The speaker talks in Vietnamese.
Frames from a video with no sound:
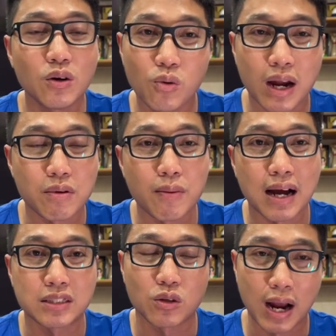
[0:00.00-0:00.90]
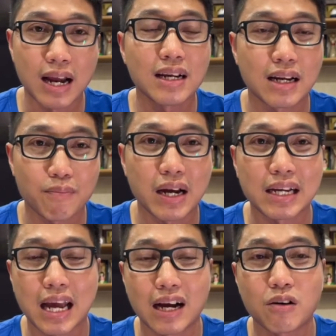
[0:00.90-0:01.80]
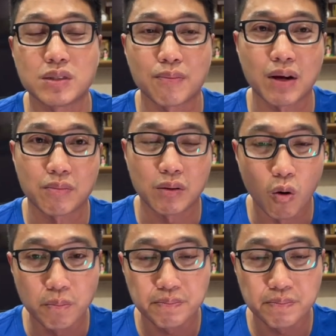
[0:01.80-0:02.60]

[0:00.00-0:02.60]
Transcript: u hai mươi ba châu Á năm hai nghìn không trăm hai mươi tư.